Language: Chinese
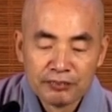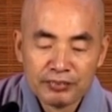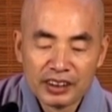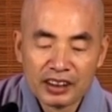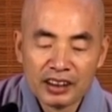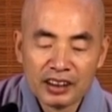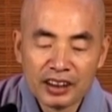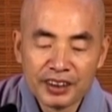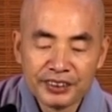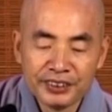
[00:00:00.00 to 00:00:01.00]
不
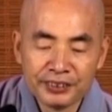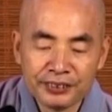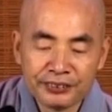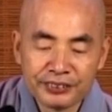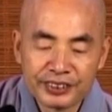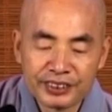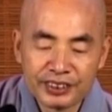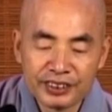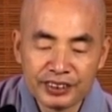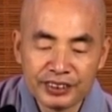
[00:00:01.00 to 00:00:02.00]
得用
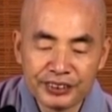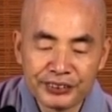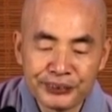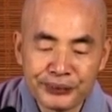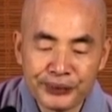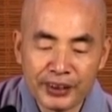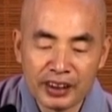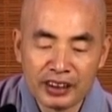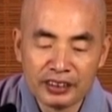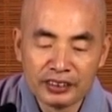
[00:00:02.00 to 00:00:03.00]
丝
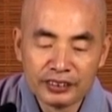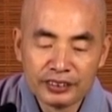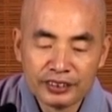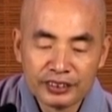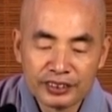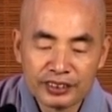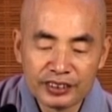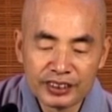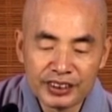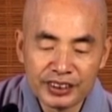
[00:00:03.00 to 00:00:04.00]
绢、
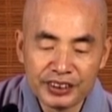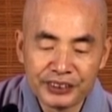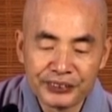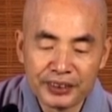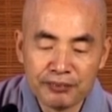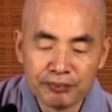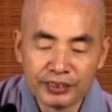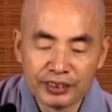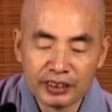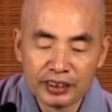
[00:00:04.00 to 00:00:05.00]
丝细绢
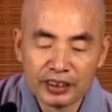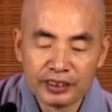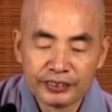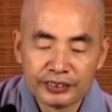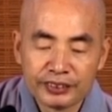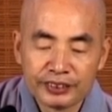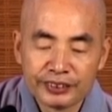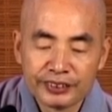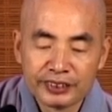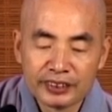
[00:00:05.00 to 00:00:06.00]
帛、
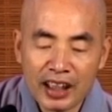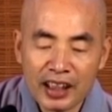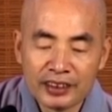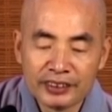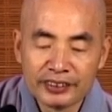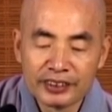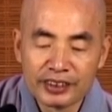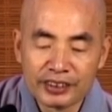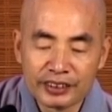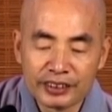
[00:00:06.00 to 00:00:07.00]
三
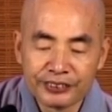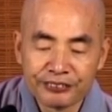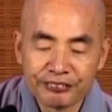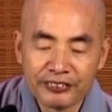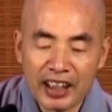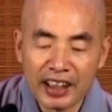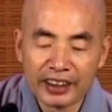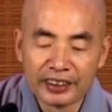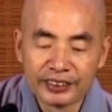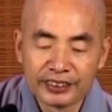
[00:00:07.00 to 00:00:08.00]
尺
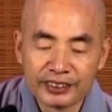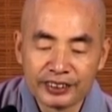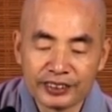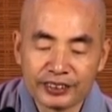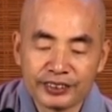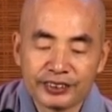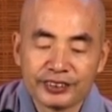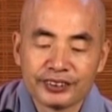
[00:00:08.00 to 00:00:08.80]
泛制，